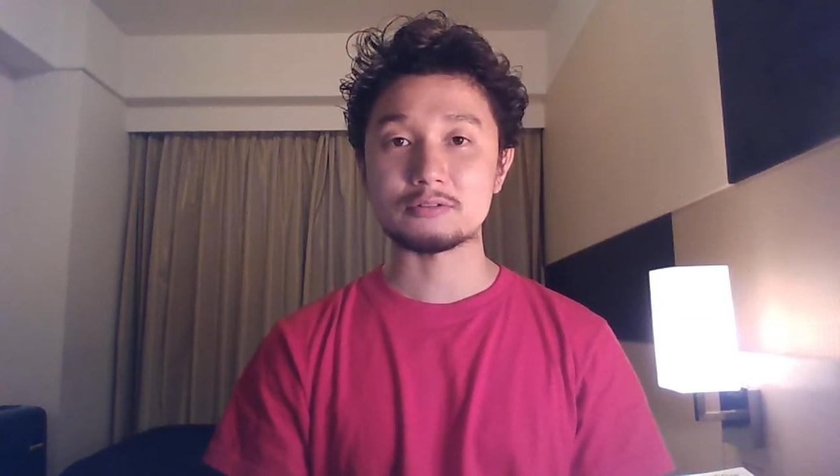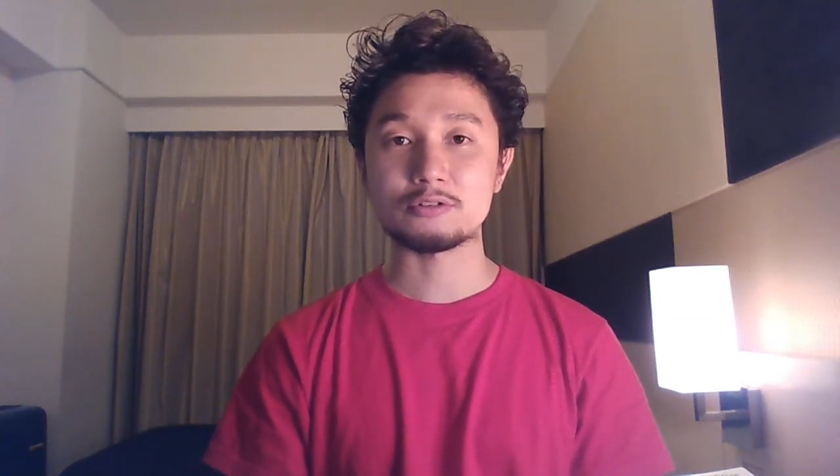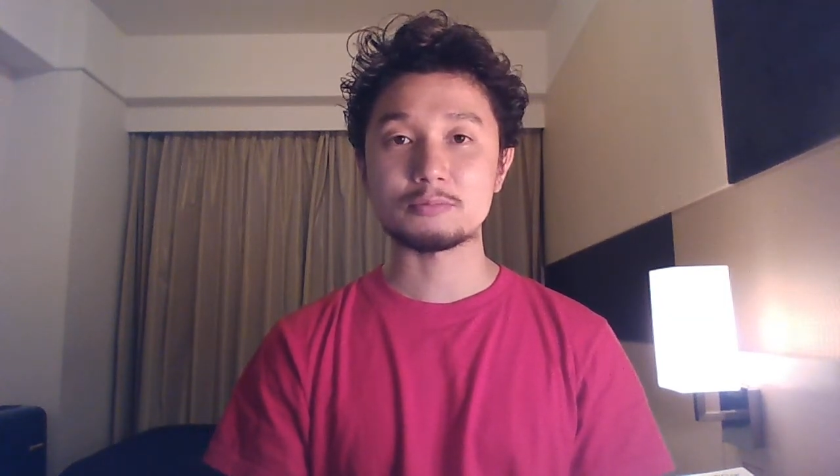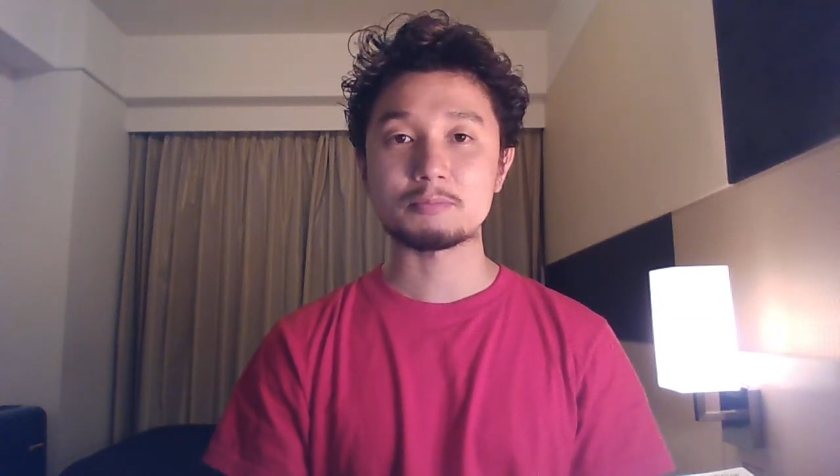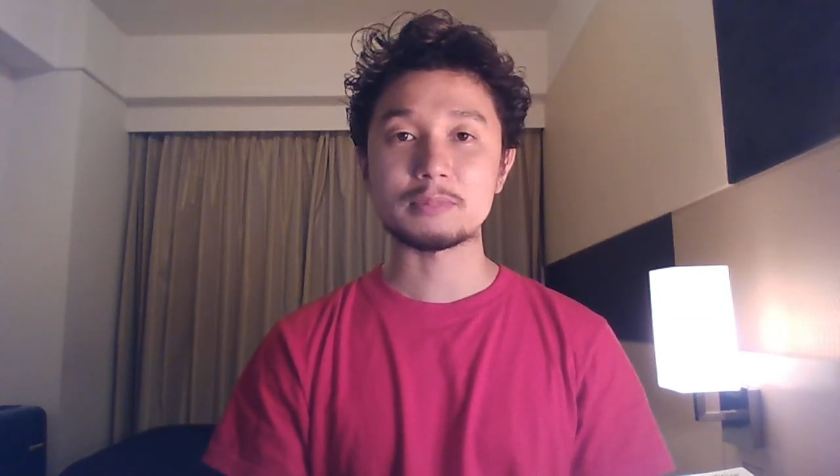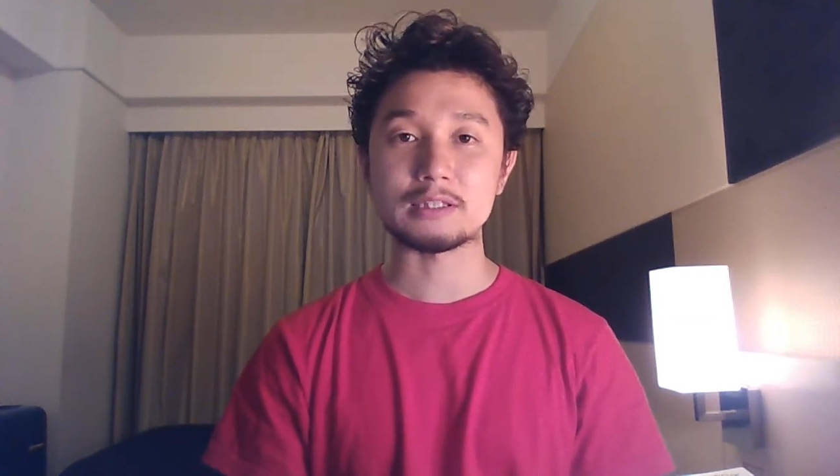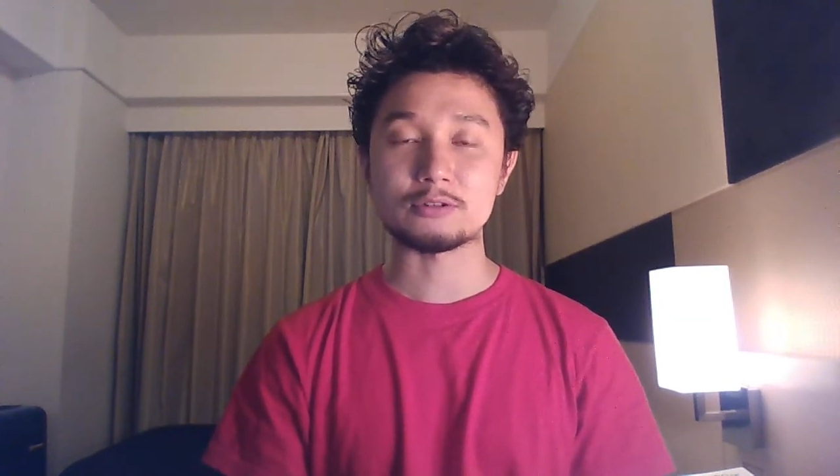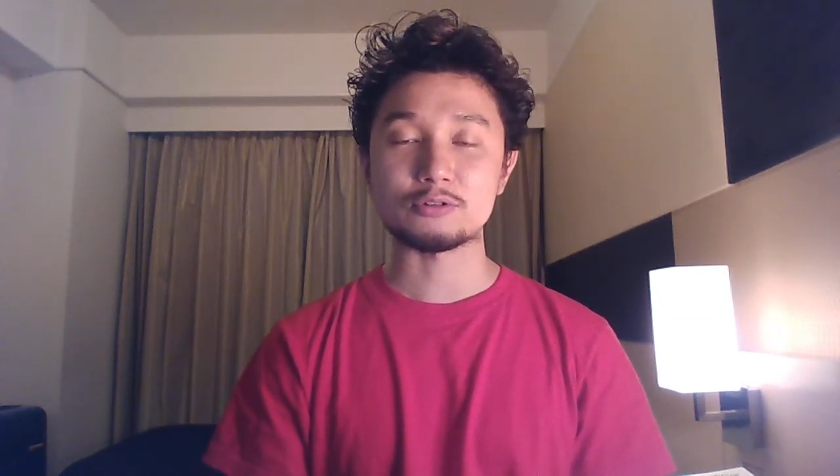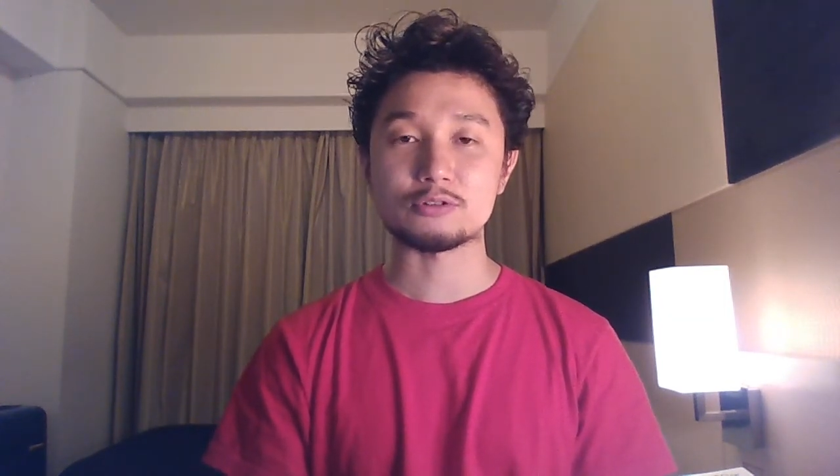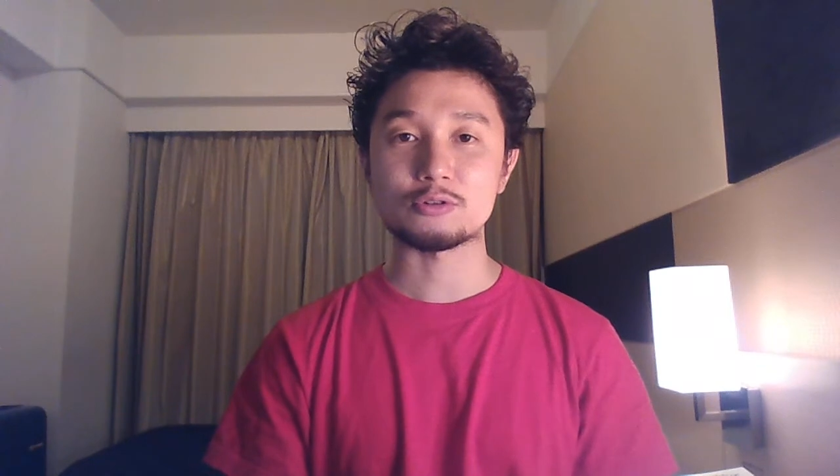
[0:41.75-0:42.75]
そういう場合、
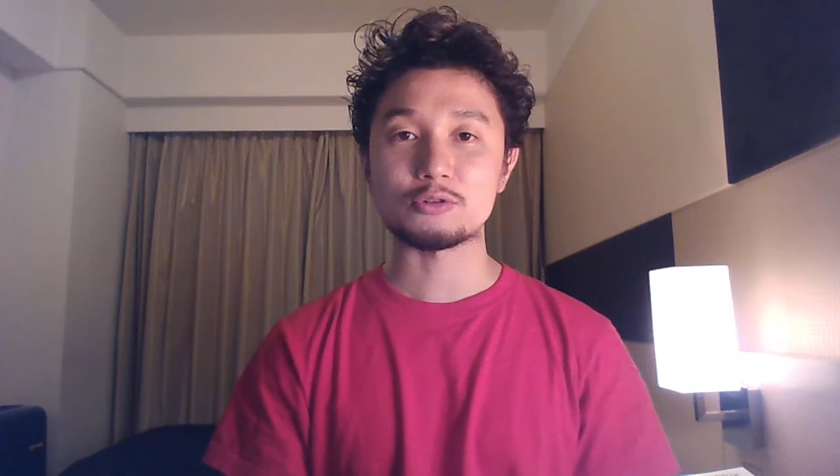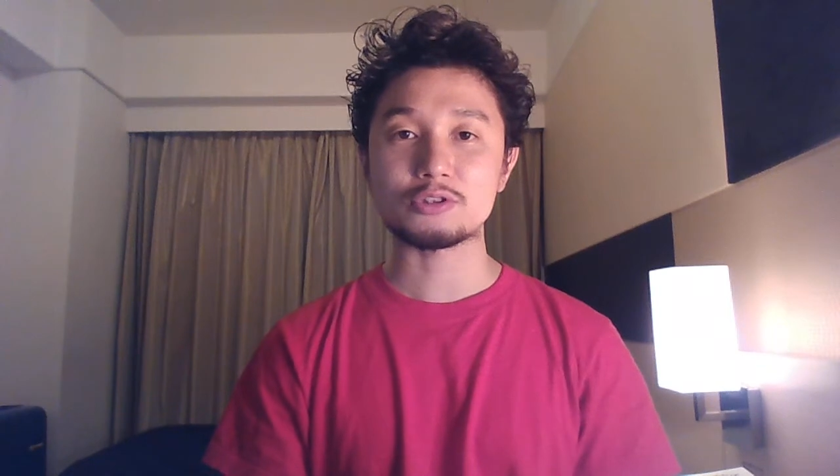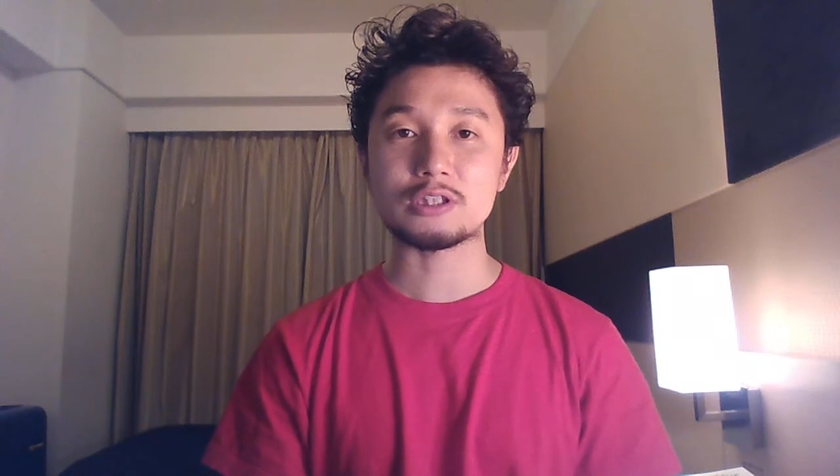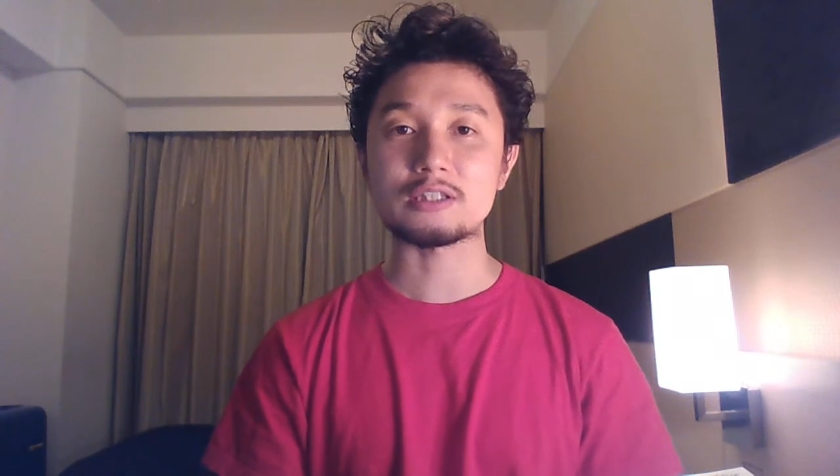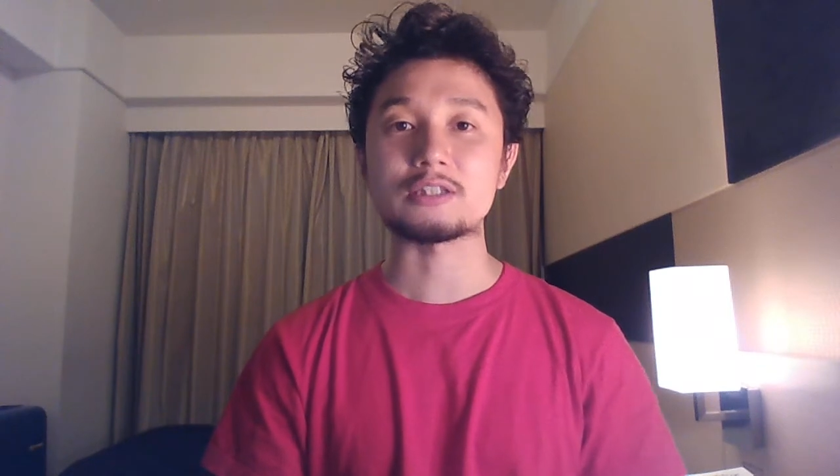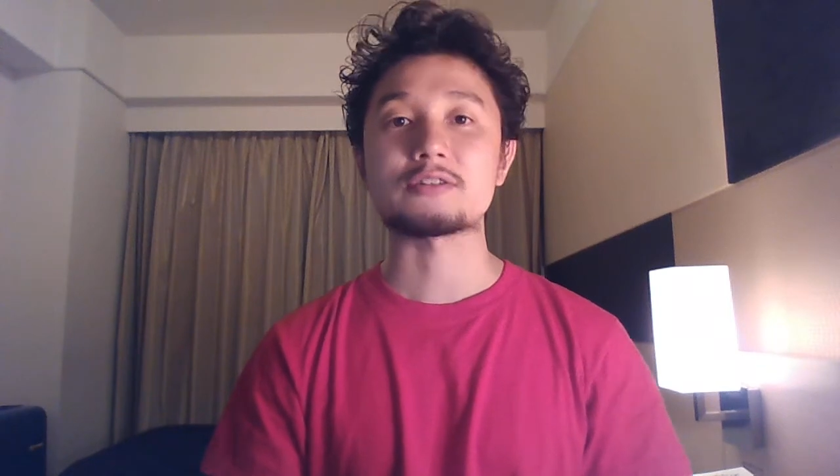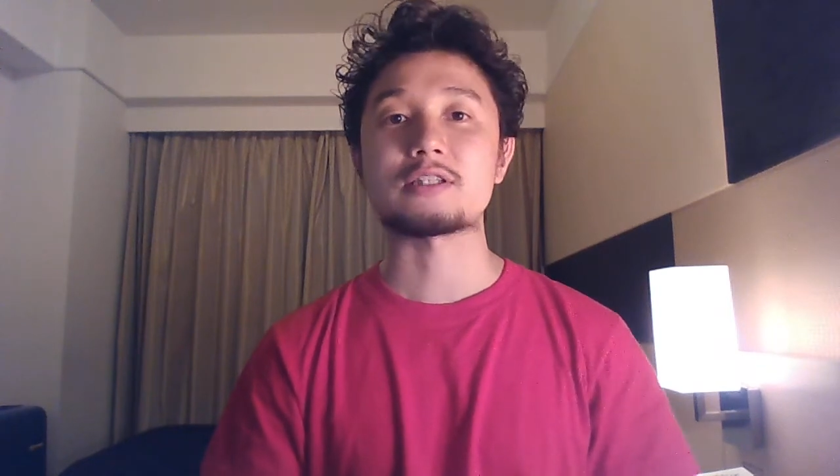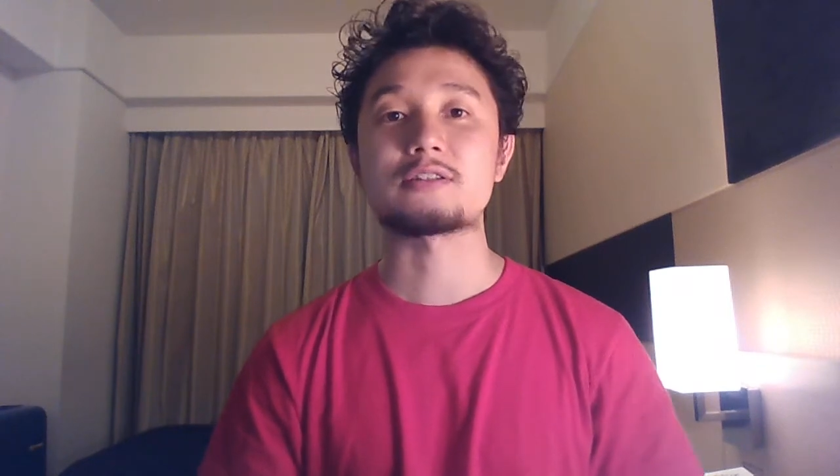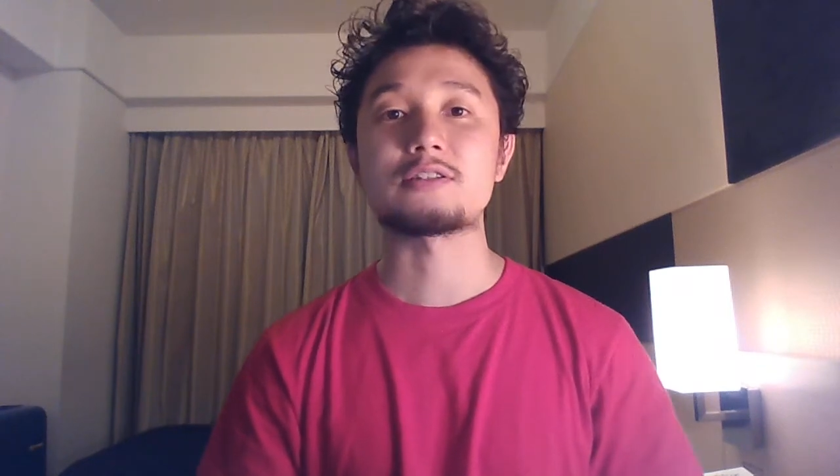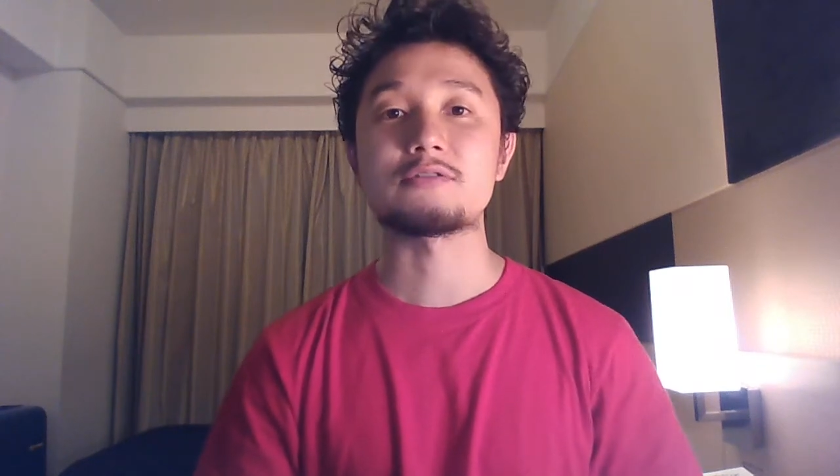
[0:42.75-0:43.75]
ちょっとどうしたらいいです
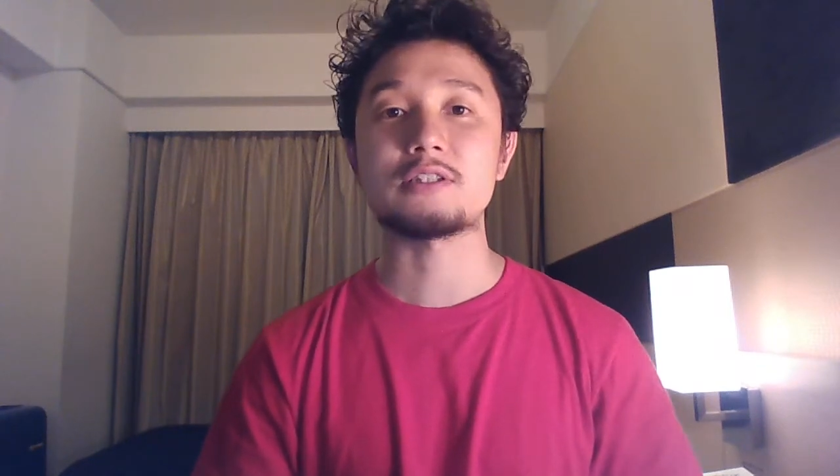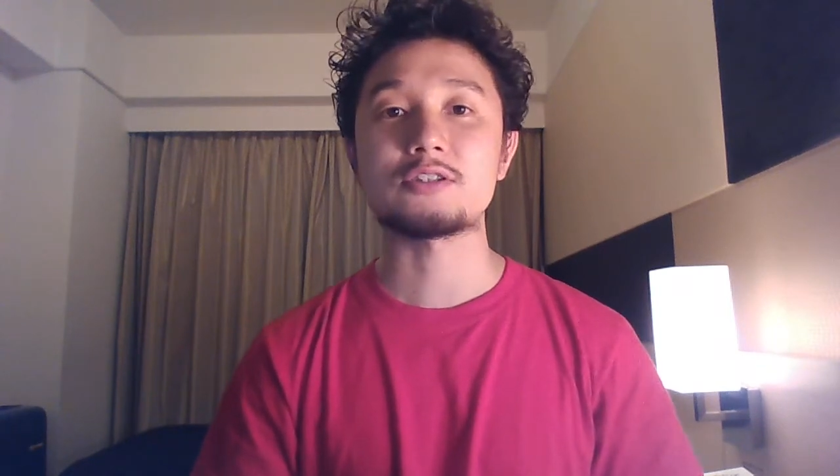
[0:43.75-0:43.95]
かっていうね、